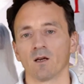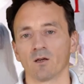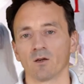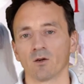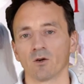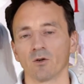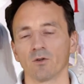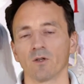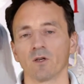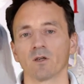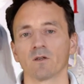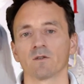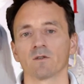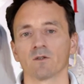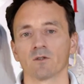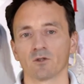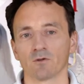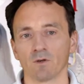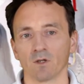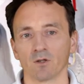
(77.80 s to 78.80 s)
Kodeks
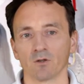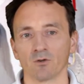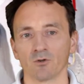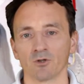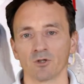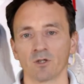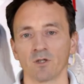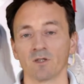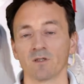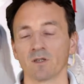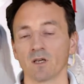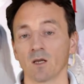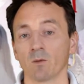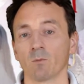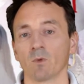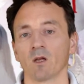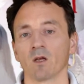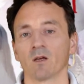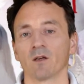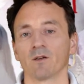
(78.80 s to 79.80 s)
świętości
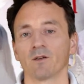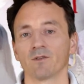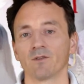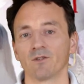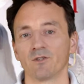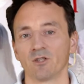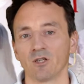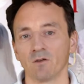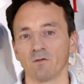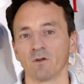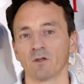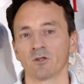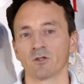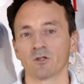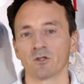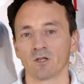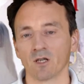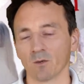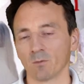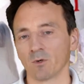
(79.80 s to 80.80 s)
zajmie
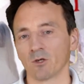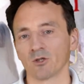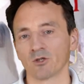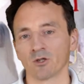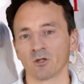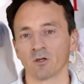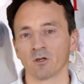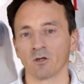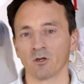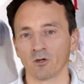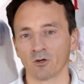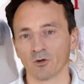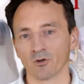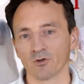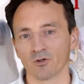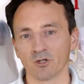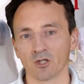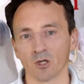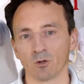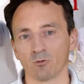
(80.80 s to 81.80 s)
dziewięć najbliższych
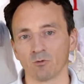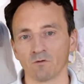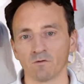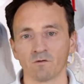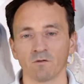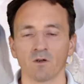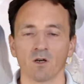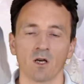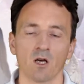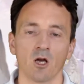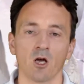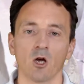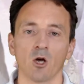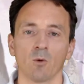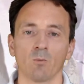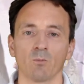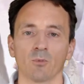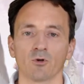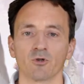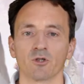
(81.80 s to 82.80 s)
rozdziałów,
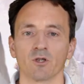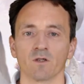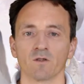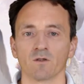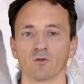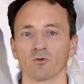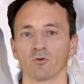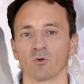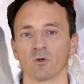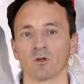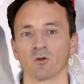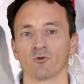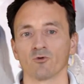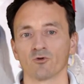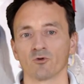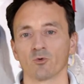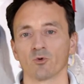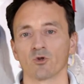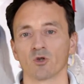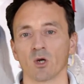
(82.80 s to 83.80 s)
podczas których
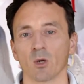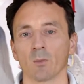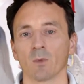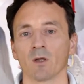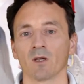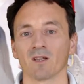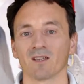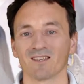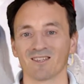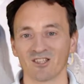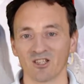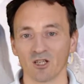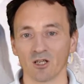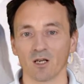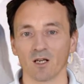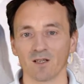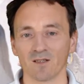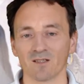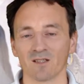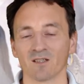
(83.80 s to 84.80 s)
usłyszymy trzy
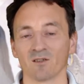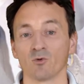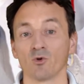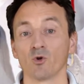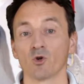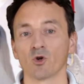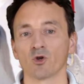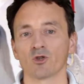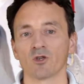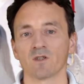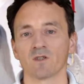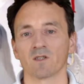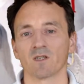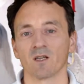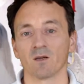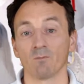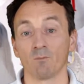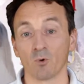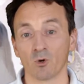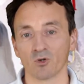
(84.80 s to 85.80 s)
razy
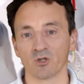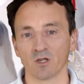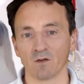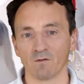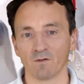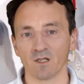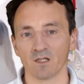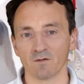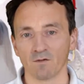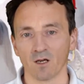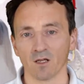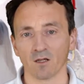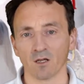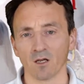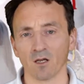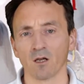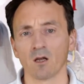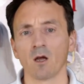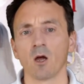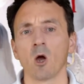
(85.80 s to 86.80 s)
uroczyste Boże
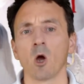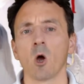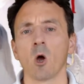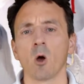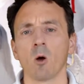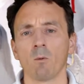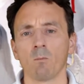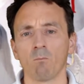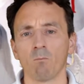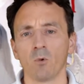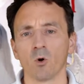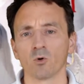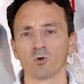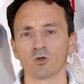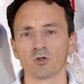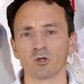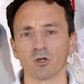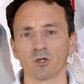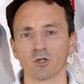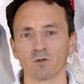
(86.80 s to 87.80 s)
wezwanie:
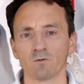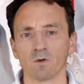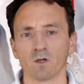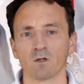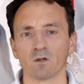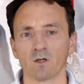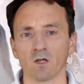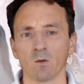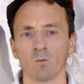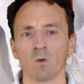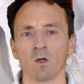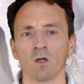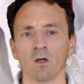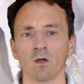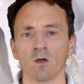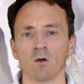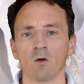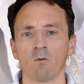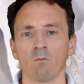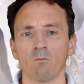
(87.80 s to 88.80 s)
Bądźcie świętymi,
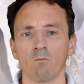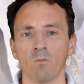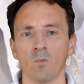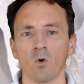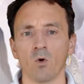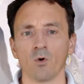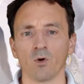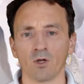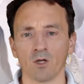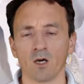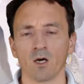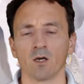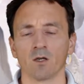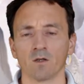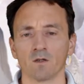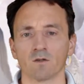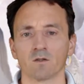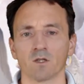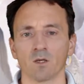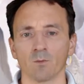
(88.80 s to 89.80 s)
bo ja
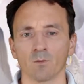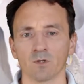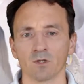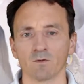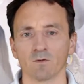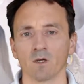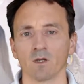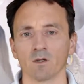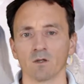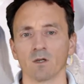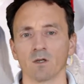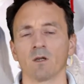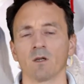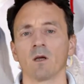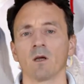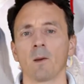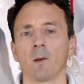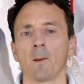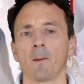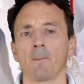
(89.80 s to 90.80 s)
jestem święty,
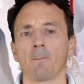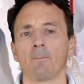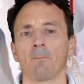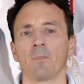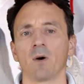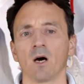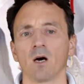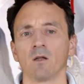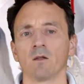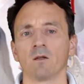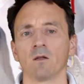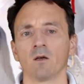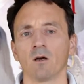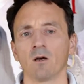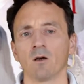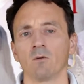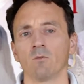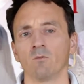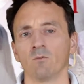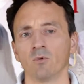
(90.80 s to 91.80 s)
Pan
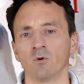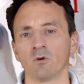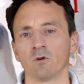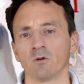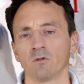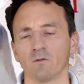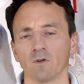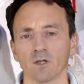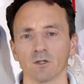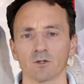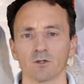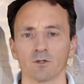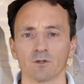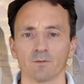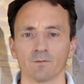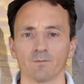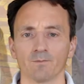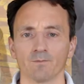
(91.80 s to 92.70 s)
Bóg Wasz